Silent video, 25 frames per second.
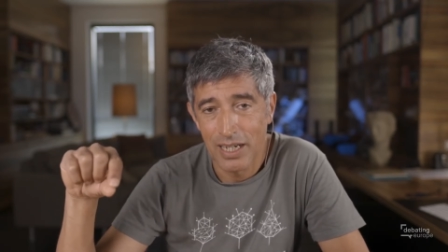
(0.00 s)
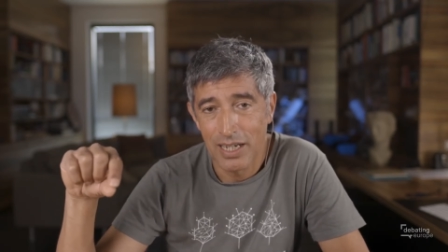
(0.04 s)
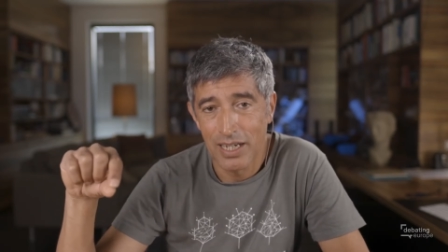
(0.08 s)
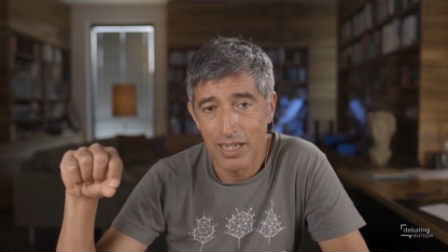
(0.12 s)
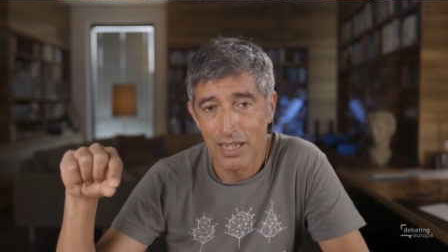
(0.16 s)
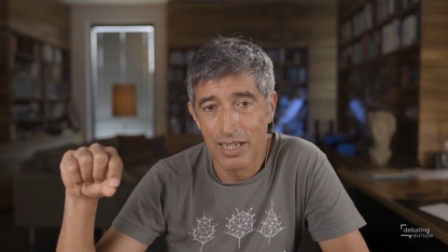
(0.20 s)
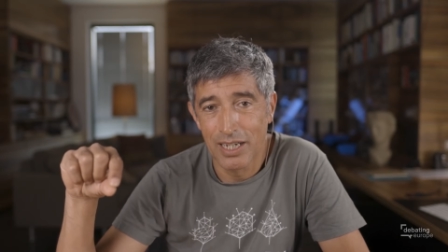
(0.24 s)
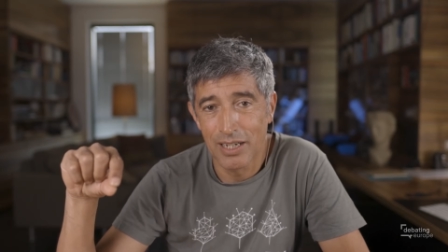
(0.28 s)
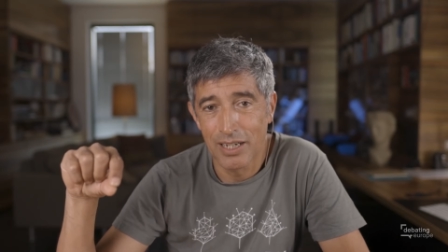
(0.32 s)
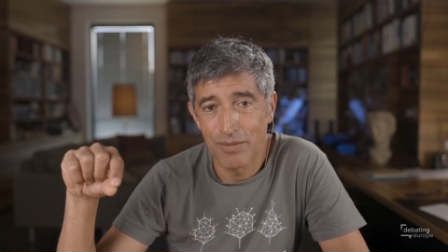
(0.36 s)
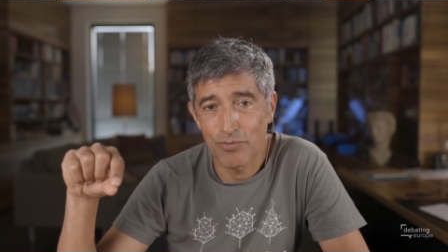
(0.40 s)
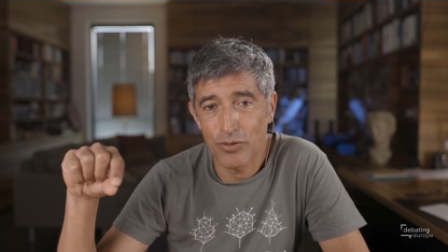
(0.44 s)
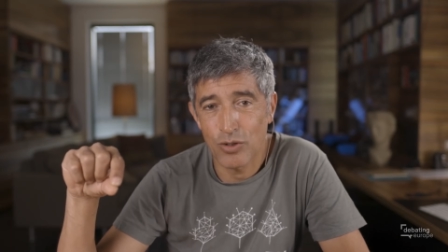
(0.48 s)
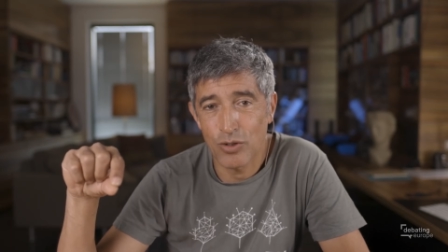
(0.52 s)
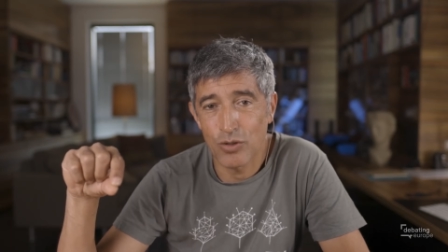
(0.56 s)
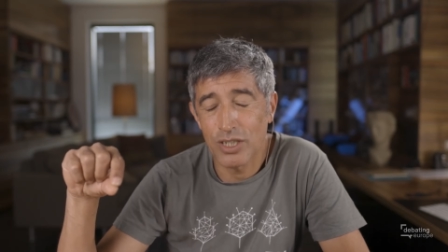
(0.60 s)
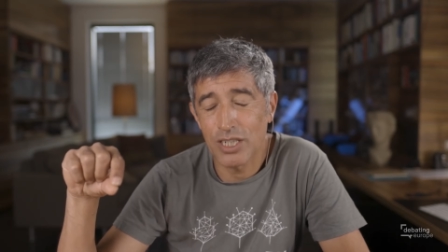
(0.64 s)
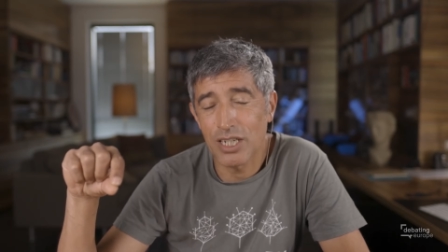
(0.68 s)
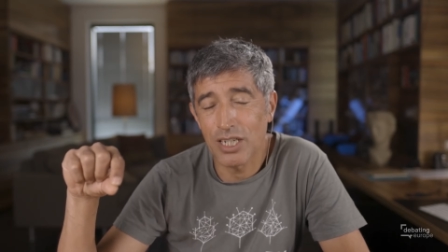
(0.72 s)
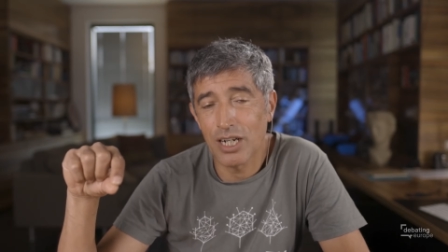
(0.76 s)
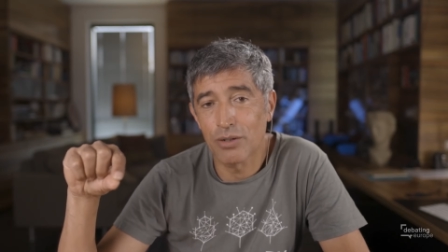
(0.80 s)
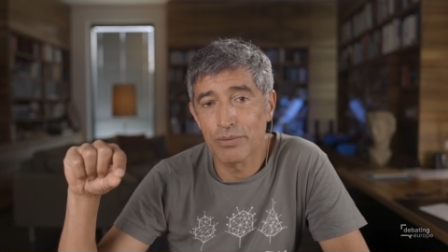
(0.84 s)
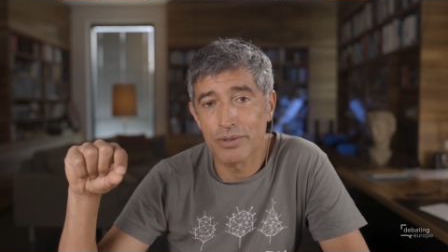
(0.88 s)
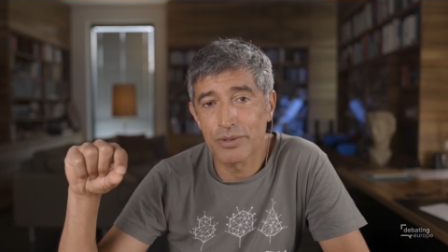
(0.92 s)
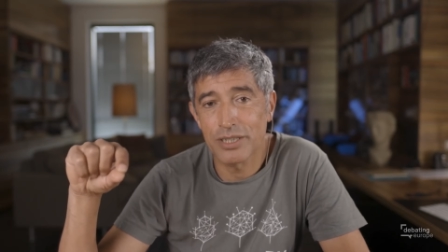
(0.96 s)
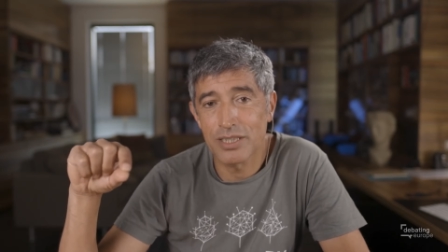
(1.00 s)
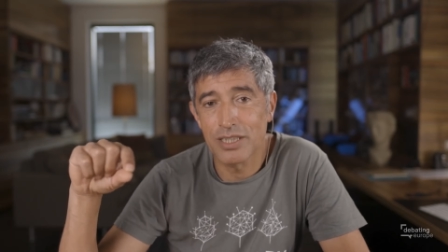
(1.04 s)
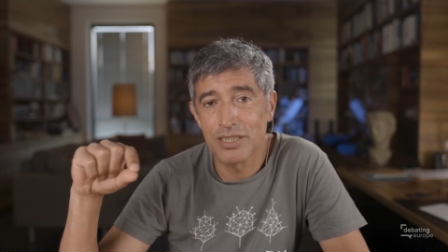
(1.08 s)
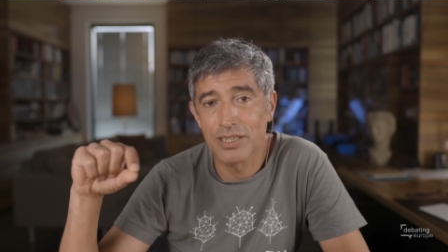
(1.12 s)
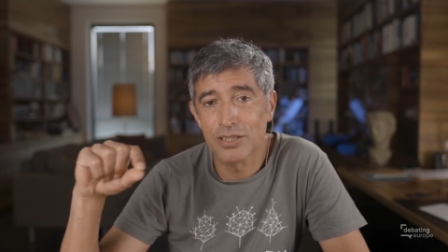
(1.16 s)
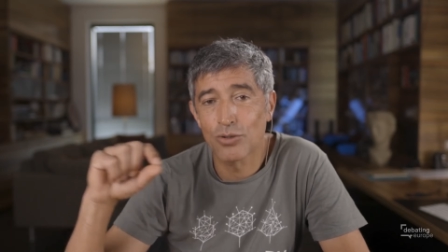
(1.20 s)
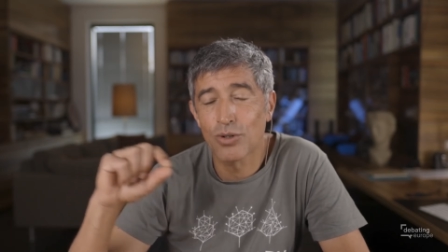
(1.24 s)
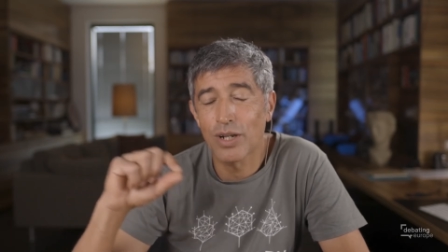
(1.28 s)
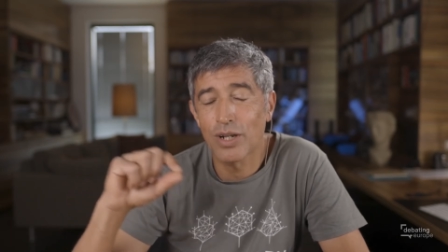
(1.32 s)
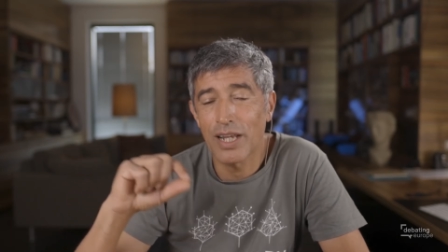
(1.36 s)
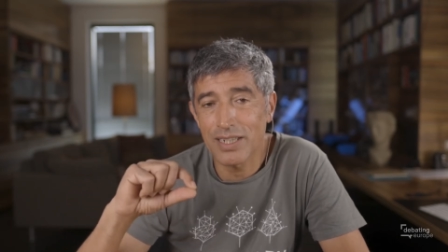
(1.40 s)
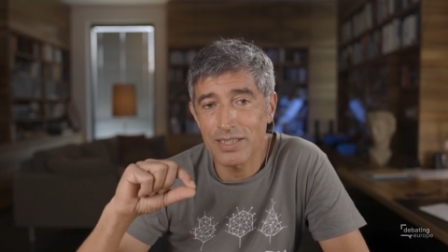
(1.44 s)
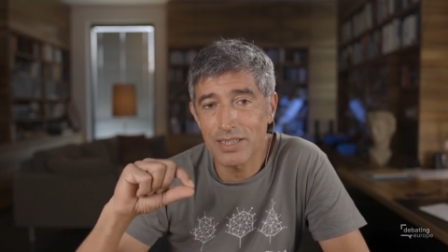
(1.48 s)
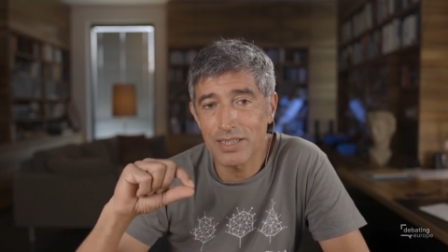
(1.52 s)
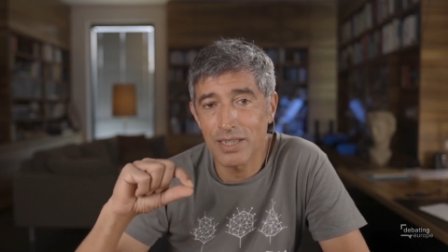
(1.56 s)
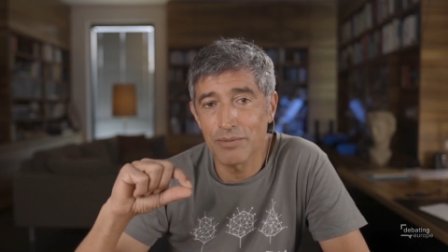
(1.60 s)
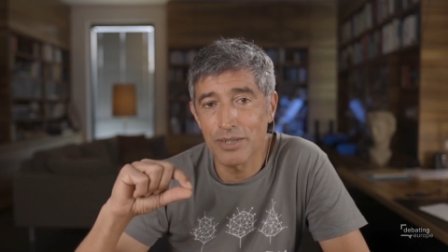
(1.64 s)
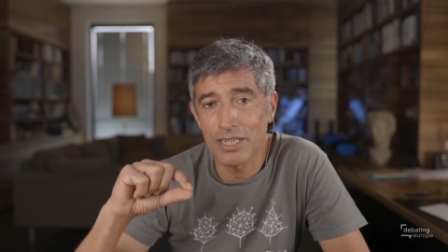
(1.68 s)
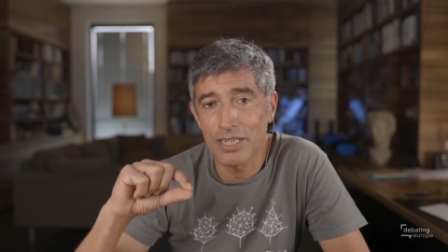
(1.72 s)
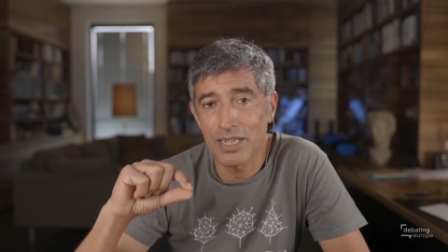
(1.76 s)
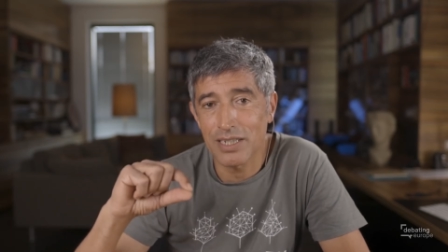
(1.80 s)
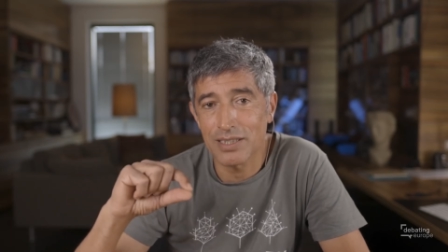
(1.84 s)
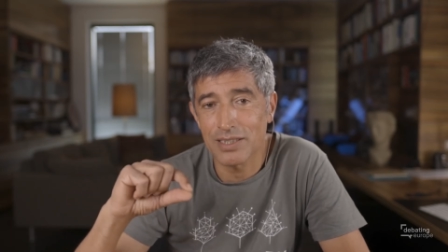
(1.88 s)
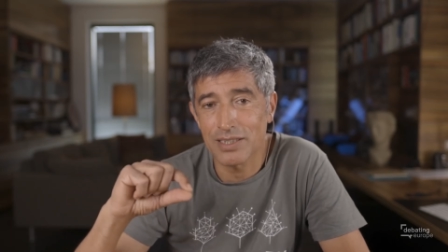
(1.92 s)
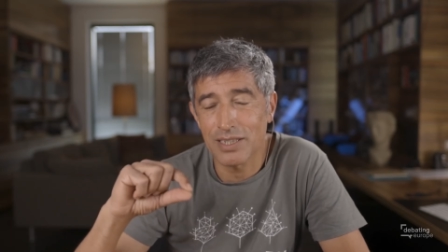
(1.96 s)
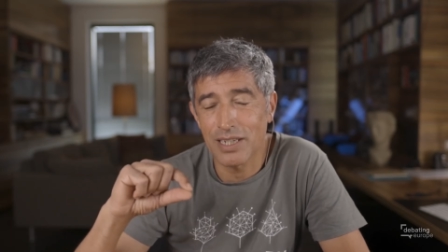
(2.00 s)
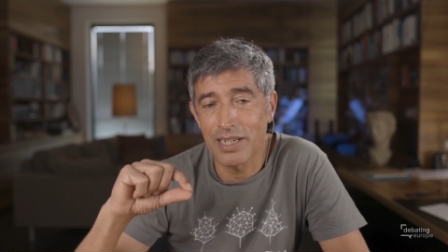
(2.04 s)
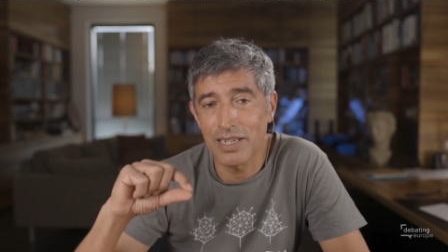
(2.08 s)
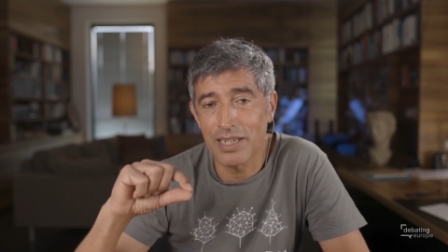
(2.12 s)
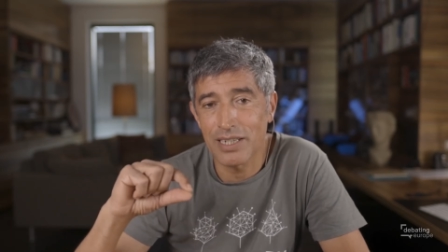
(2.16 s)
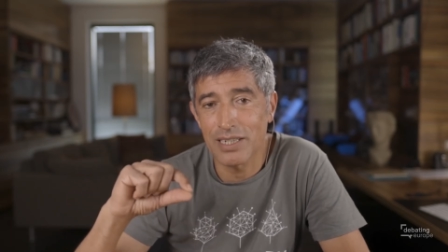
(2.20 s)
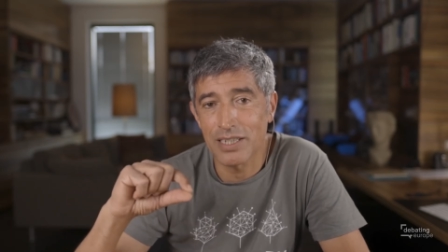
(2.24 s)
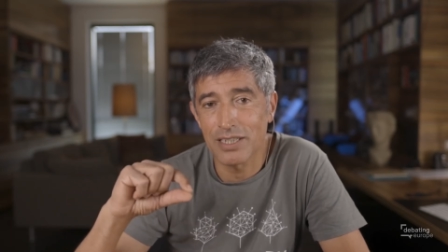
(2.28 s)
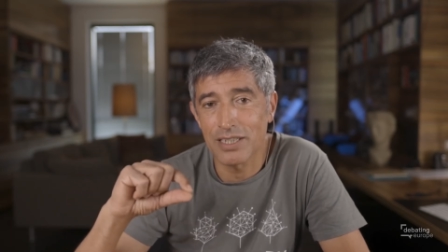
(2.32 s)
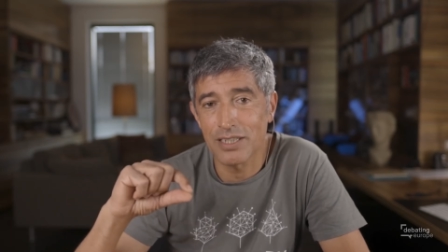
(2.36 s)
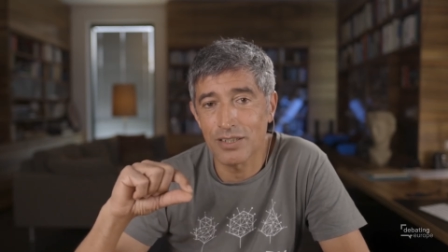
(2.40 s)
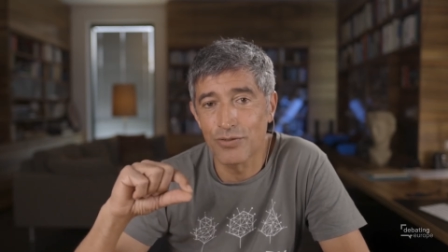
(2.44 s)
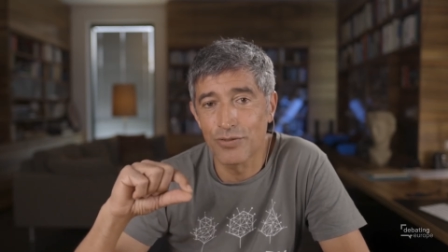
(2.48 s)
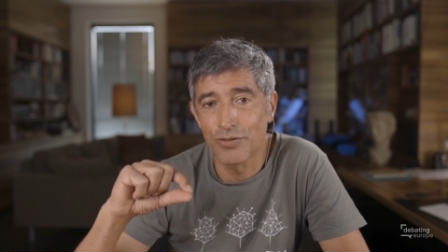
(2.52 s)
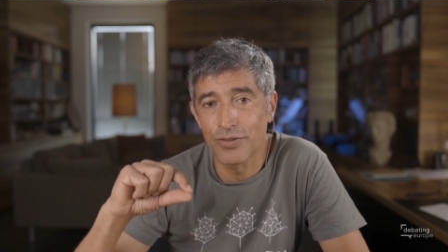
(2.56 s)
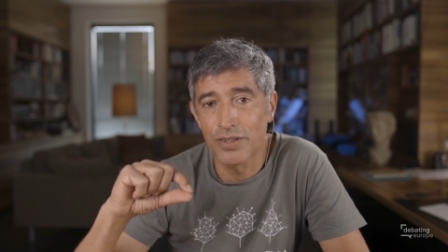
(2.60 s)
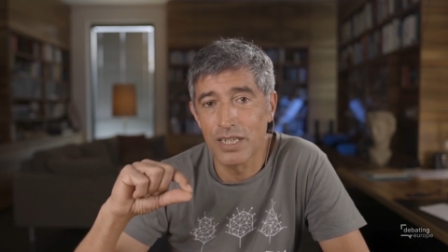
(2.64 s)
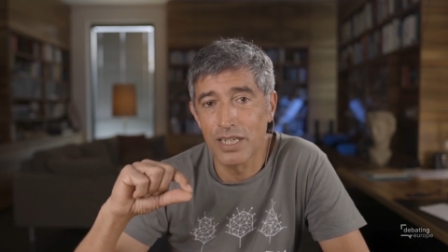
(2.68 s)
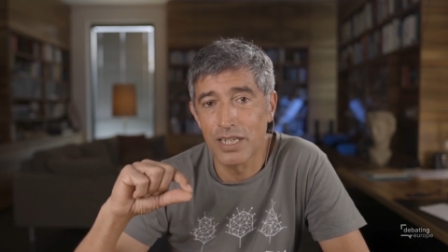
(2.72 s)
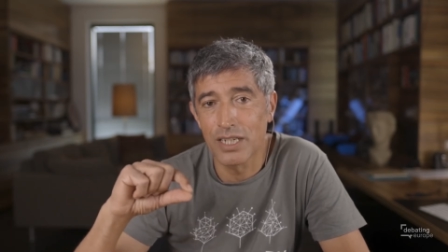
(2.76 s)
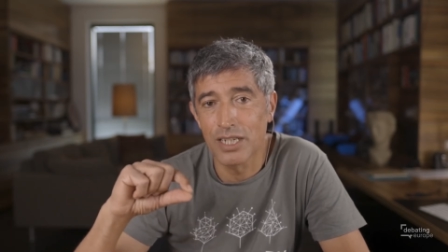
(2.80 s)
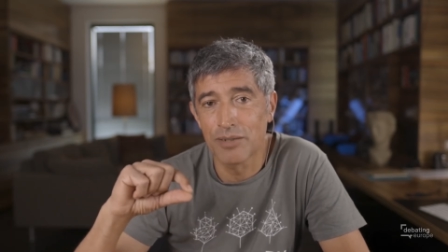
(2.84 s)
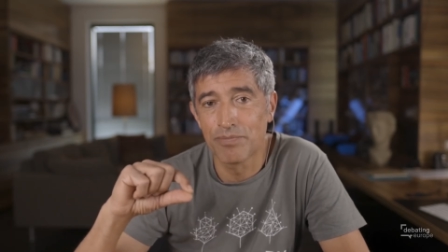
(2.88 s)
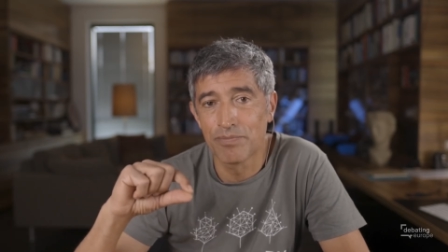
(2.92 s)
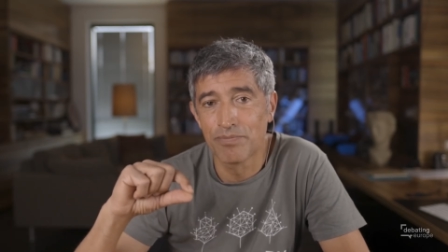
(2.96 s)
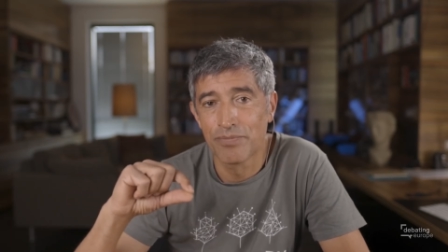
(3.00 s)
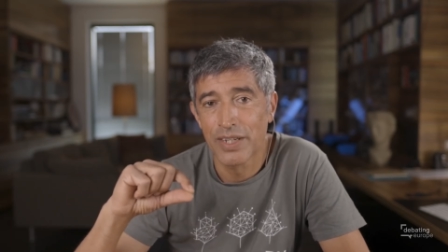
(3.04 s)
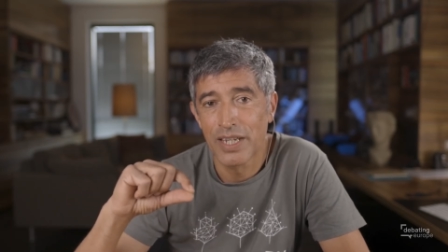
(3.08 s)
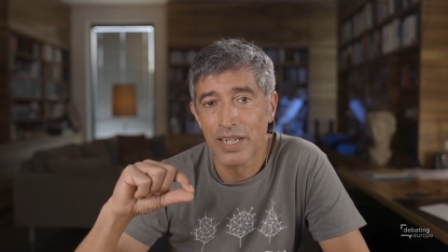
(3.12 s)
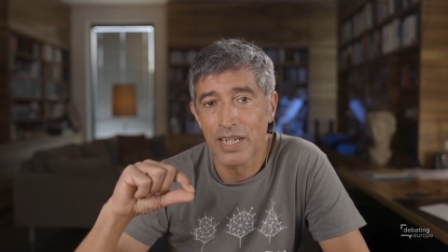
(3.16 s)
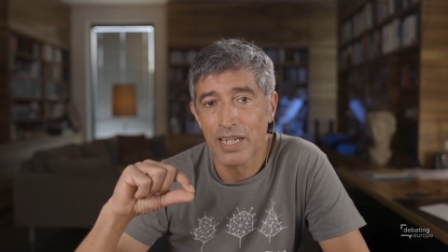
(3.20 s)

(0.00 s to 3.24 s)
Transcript: Äh, und ich glaube, es ist so langsam an der Zeit, dass wir